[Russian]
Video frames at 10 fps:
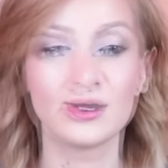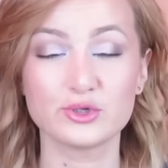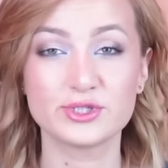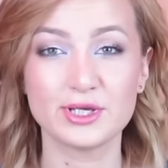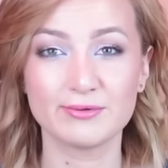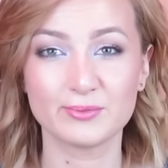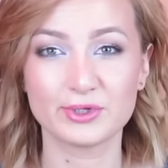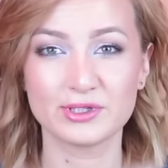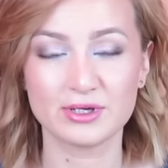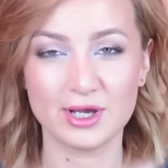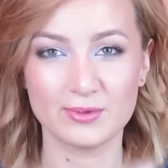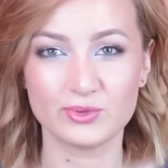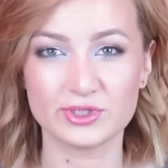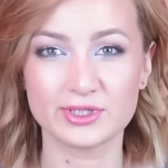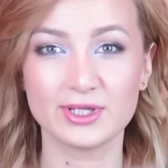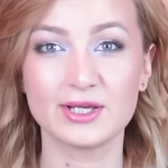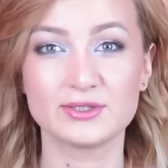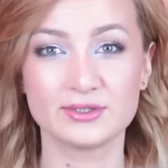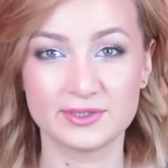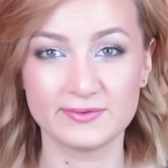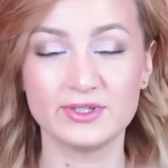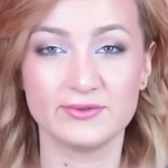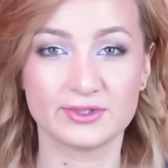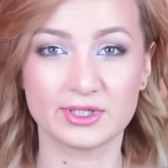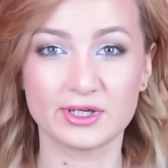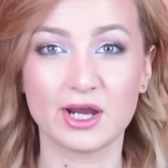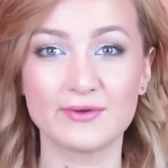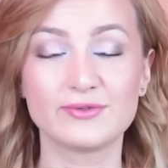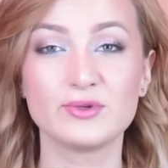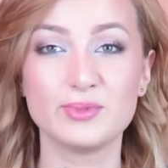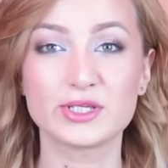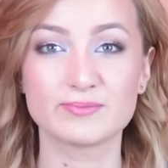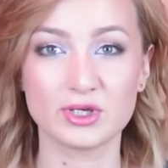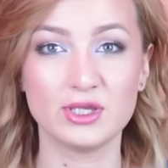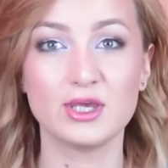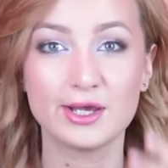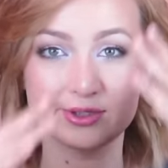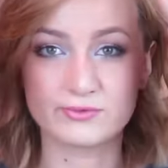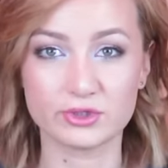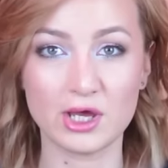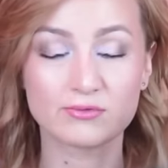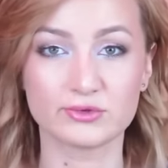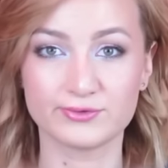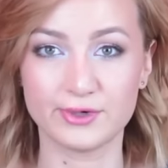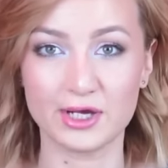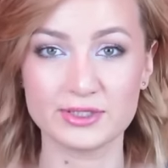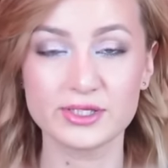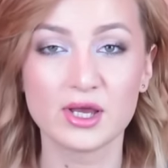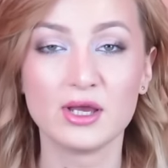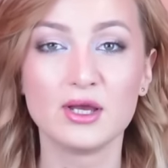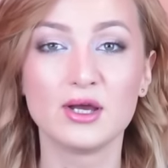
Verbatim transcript: то есть я вам предлагаю присылать свои фотографии без макияжа вот так вот фас,